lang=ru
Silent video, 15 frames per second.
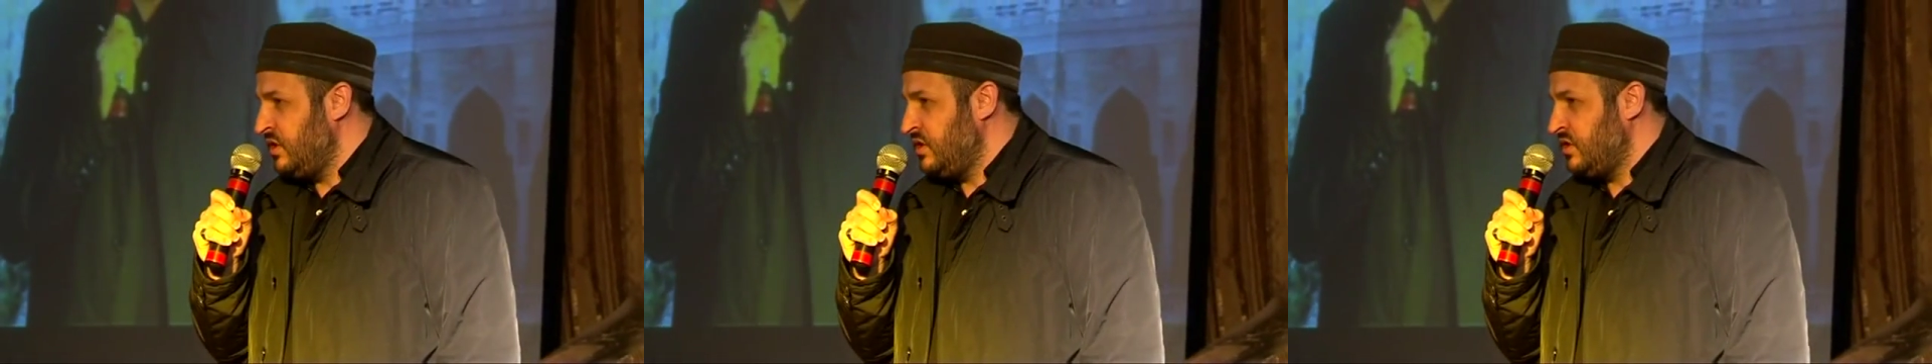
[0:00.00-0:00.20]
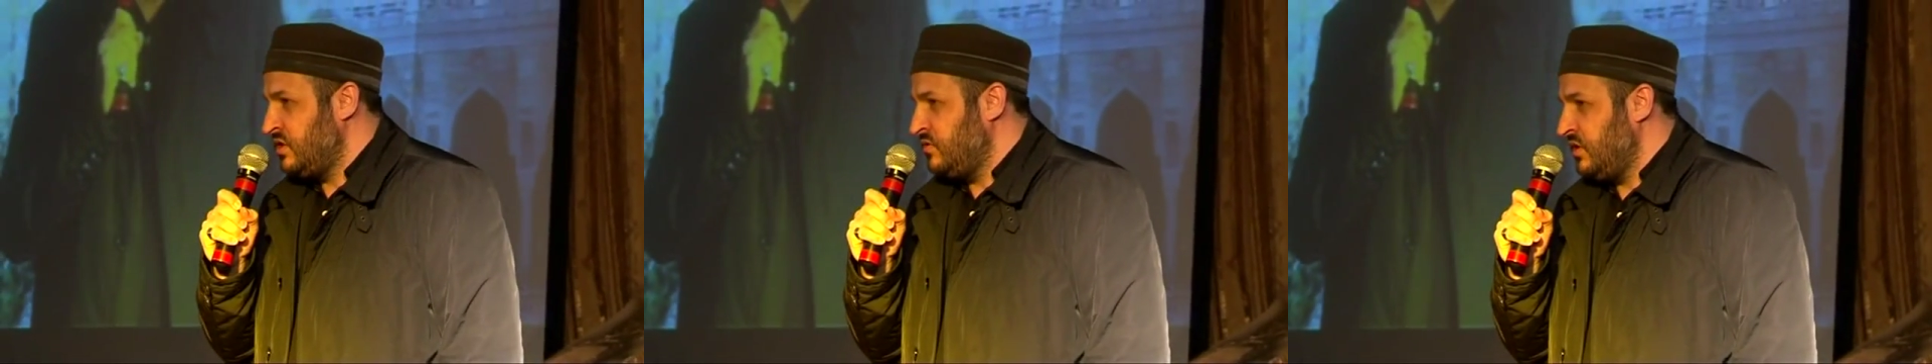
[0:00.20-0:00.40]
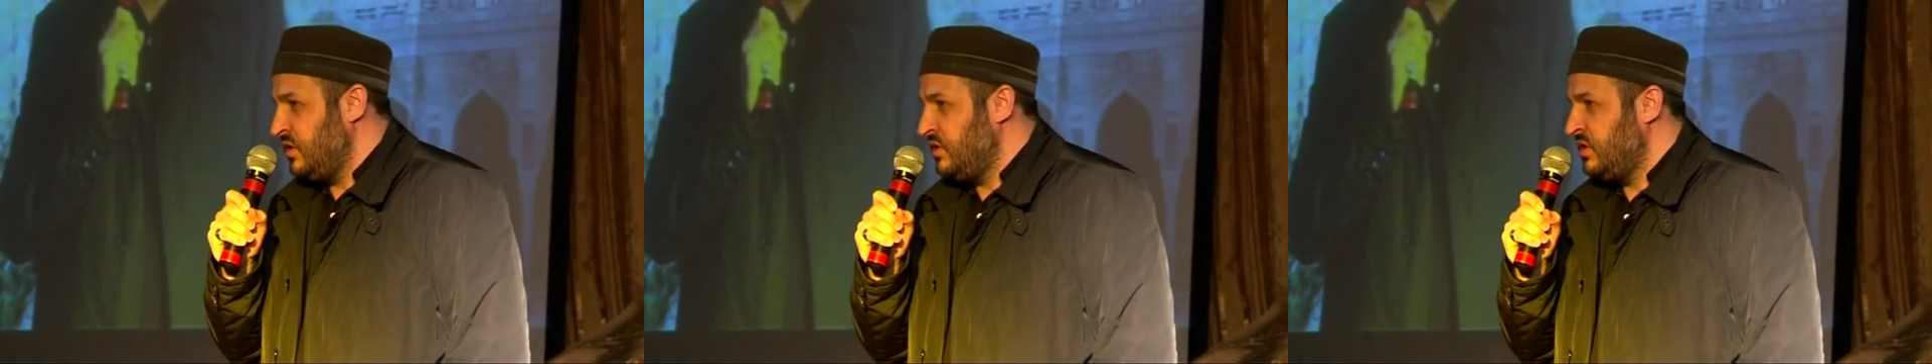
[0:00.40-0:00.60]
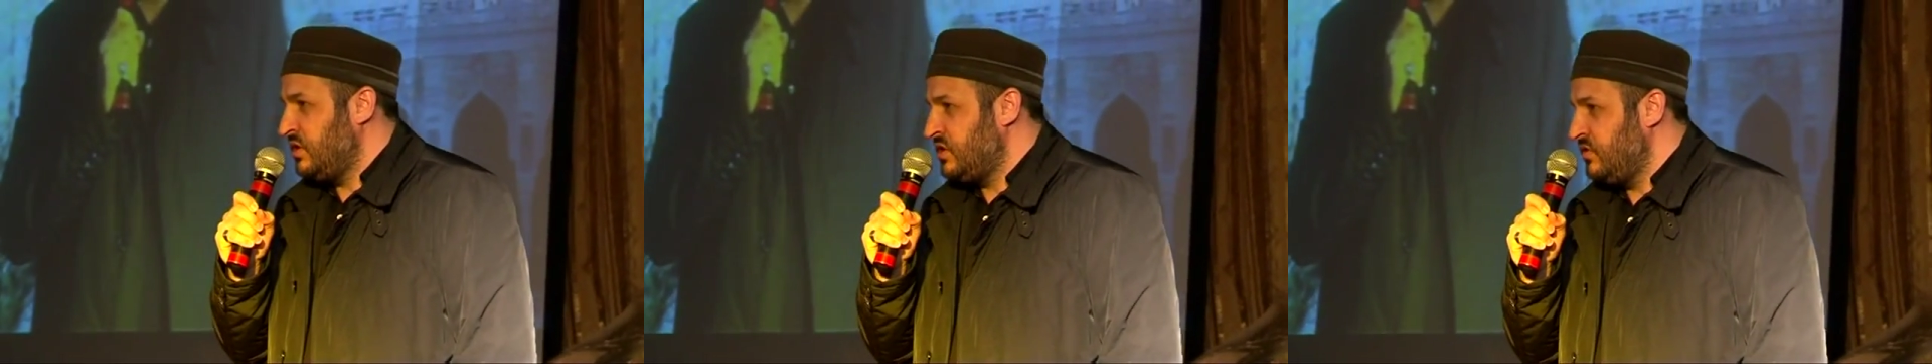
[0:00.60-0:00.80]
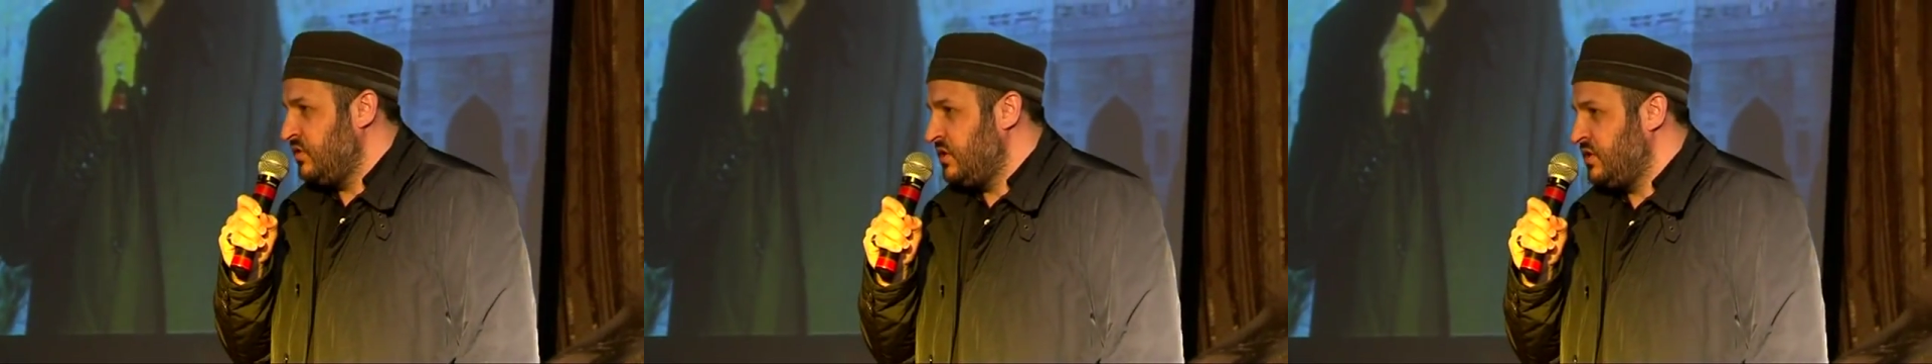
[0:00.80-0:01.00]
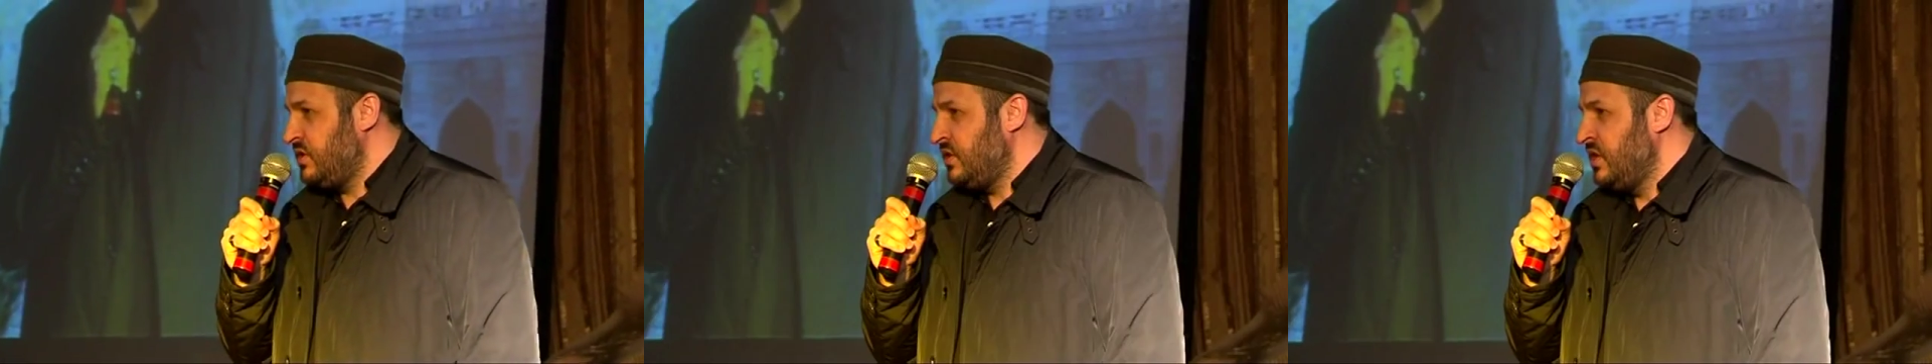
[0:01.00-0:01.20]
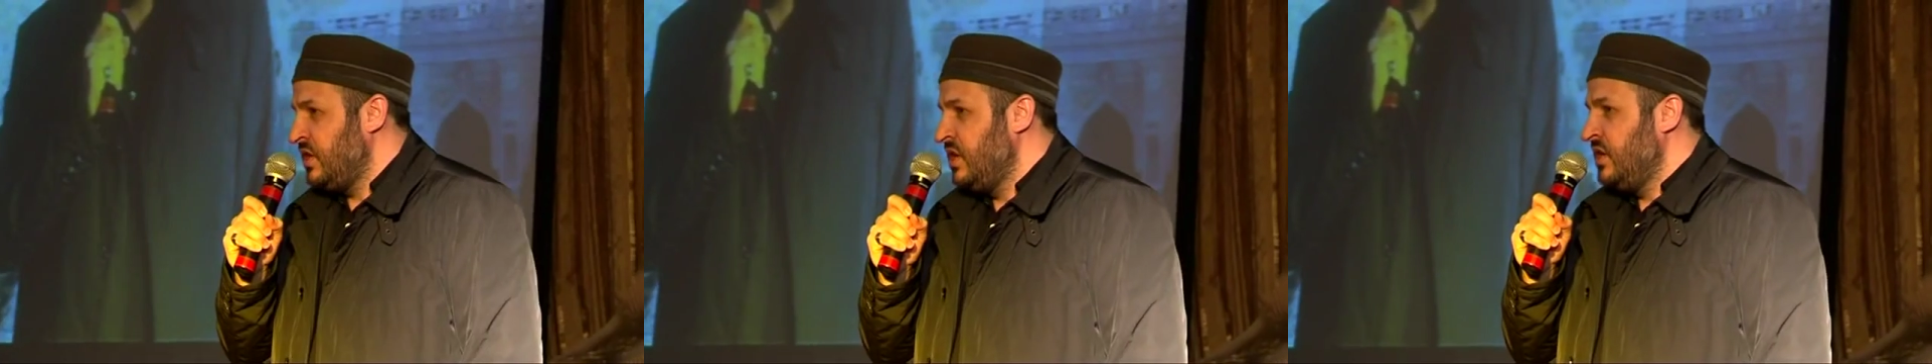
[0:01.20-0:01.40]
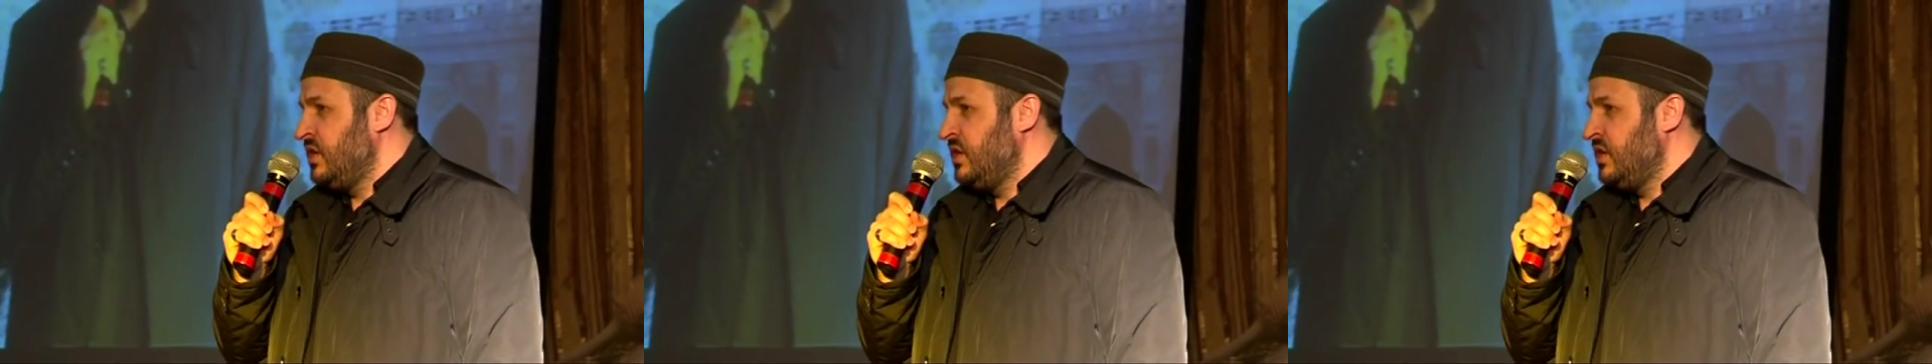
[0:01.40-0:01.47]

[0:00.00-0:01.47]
это, этот свет,